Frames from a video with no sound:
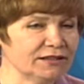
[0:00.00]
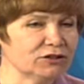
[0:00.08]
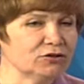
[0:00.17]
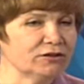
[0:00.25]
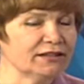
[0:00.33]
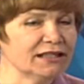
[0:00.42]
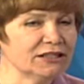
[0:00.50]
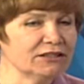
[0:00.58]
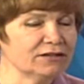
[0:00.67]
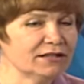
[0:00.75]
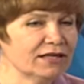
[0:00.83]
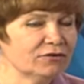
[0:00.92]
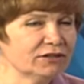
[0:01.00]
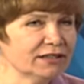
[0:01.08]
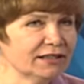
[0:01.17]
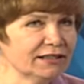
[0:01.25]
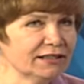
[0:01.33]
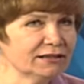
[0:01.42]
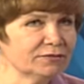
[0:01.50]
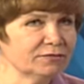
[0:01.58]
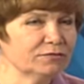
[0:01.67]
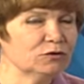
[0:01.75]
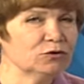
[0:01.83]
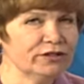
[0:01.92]
что наши, вот как раз
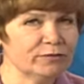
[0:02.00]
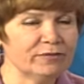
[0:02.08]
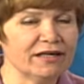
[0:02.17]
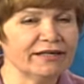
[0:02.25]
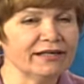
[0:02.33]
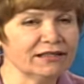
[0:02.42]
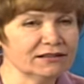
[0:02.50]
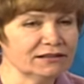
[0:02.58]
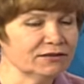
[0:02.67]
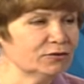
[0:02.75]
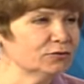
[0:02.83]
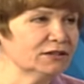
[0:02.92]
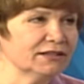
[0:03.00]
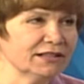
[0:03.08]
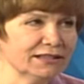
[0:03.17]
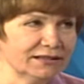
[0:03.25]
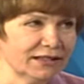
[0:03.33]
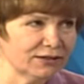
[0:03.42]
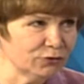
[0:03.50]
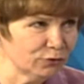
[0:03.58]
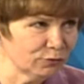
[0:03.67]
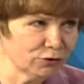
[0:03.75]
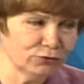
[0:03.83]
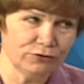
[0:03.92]
многие боятся узнать о
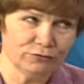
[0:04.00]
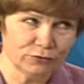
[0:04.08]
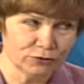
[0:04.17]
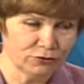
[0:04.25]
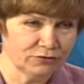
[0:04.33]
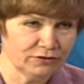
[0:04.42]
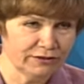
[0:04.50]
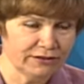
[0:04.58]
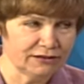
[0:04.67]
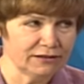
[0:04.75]
том, что у него что-то угу.